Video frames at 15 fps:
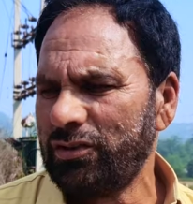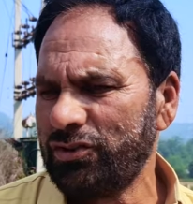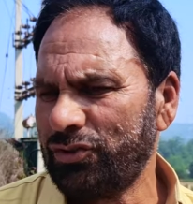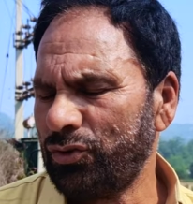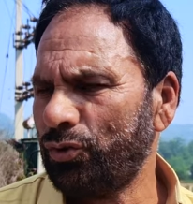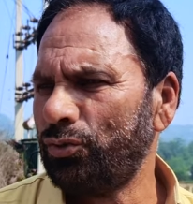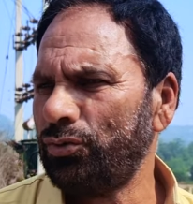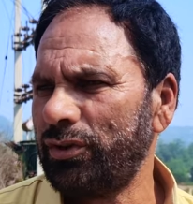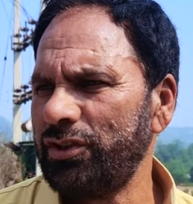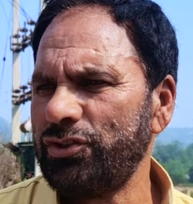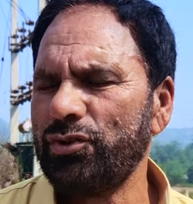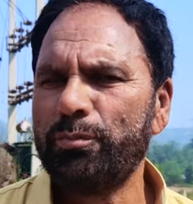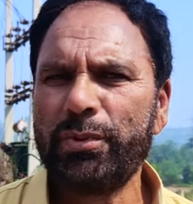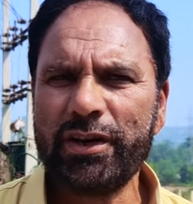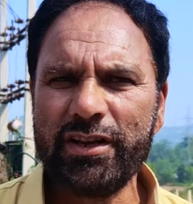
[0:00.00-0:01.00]
लोगों की जो
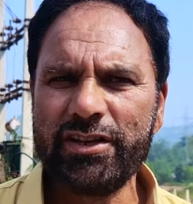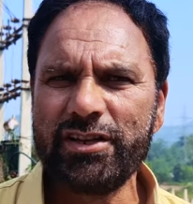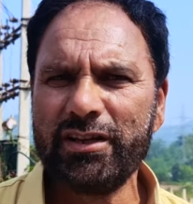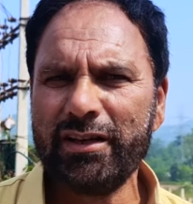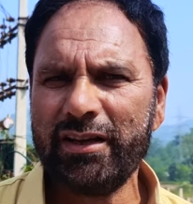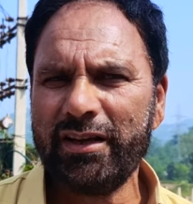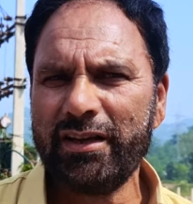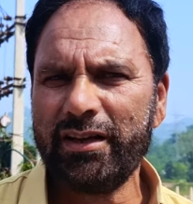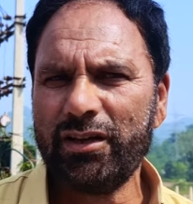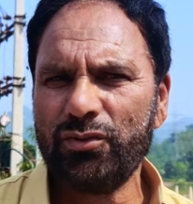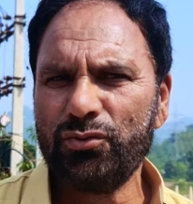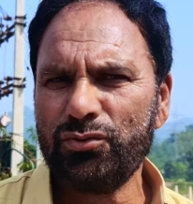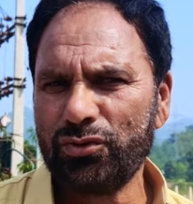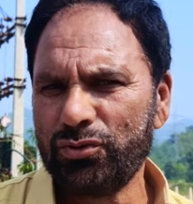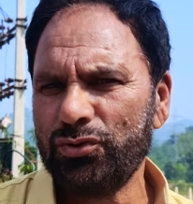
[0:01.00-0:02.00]
परेशानियां हैं
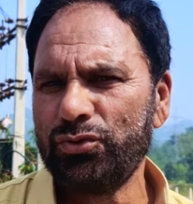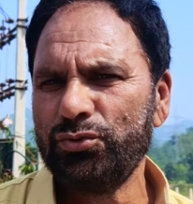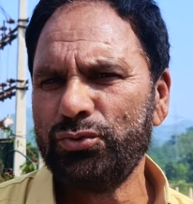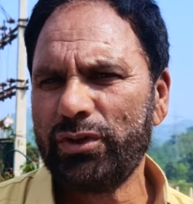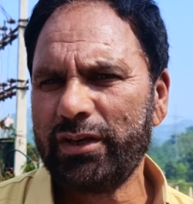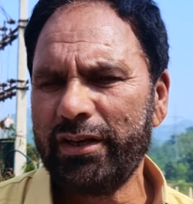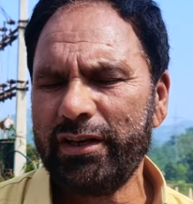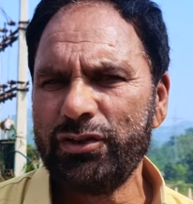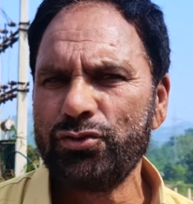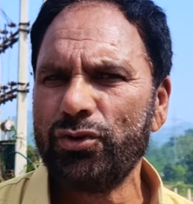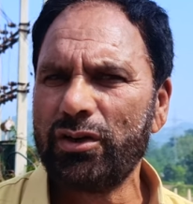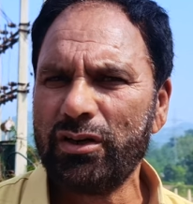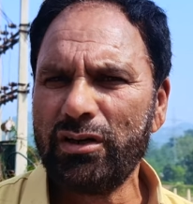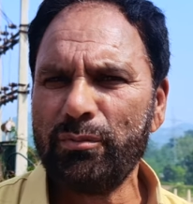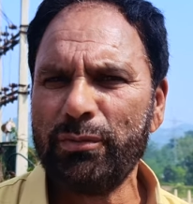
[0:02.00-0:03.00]
उनको दूर करें जो
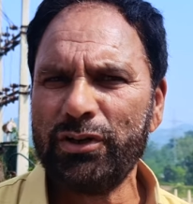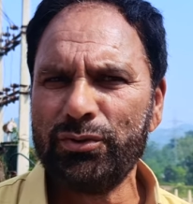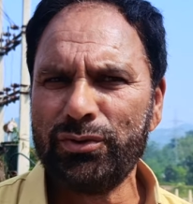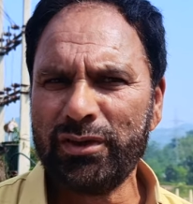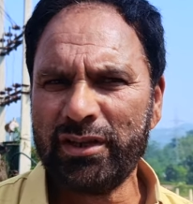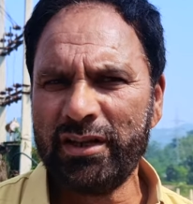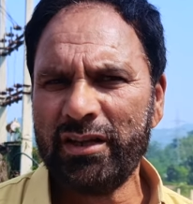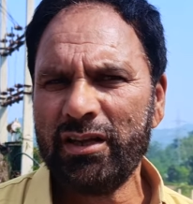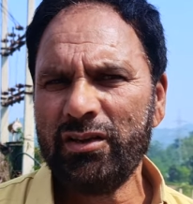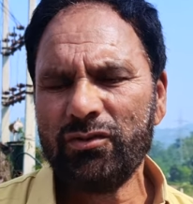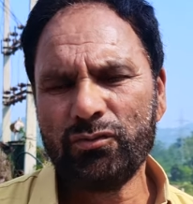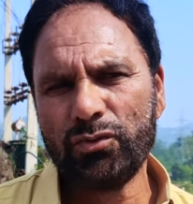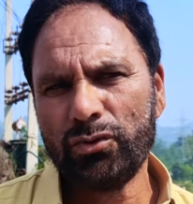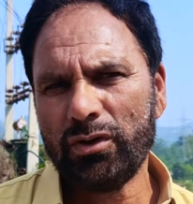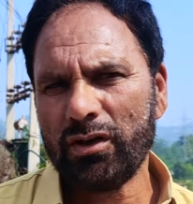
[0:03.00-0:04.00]
काम है उनके
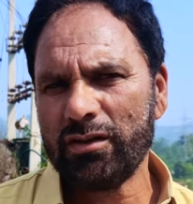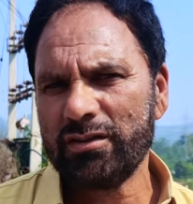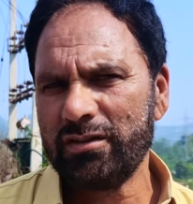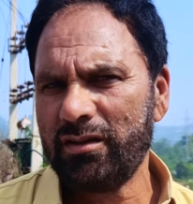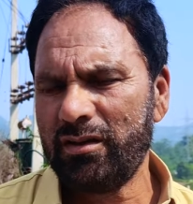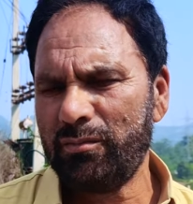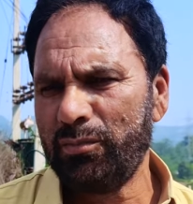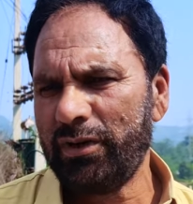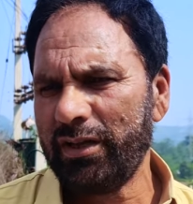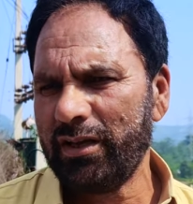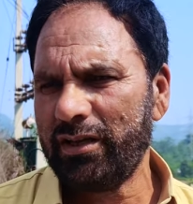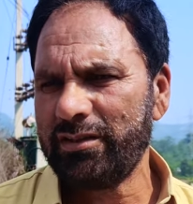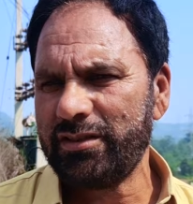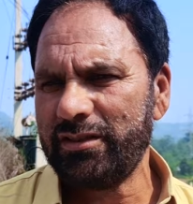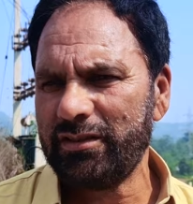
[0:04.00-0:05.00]
वो बड़ी
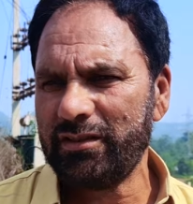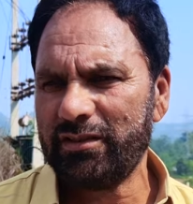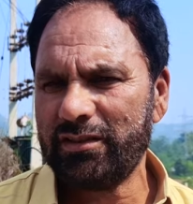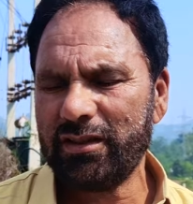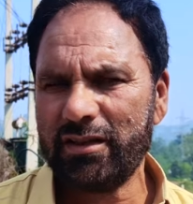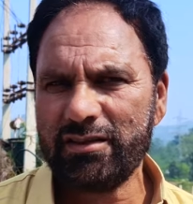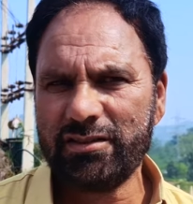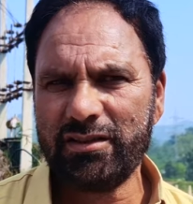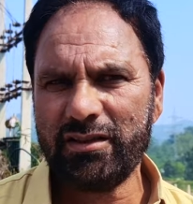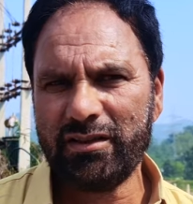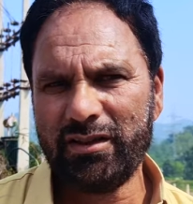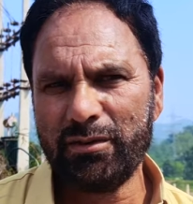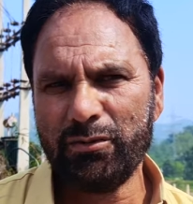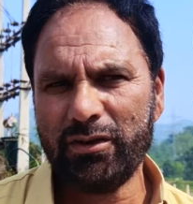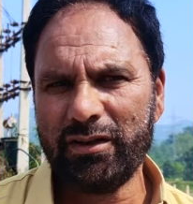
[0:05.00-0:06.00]
अच्छी तरह से
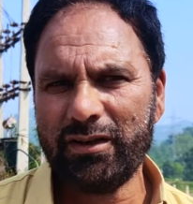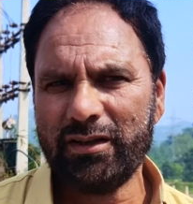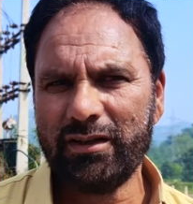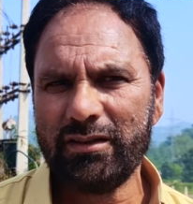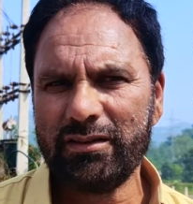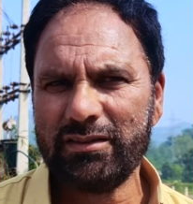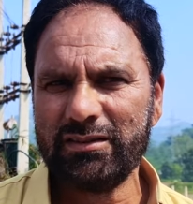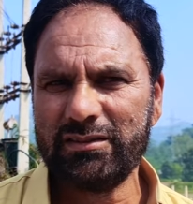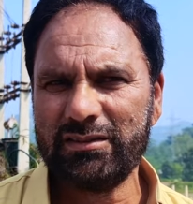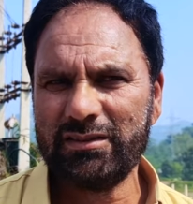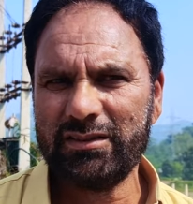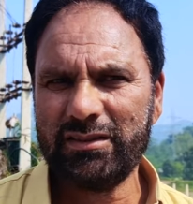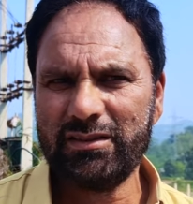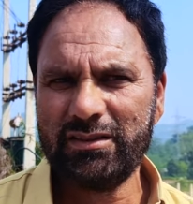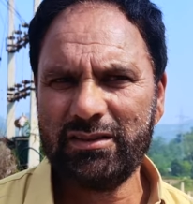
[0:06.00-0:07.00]
निभाएंगे चलिए शुक्रिया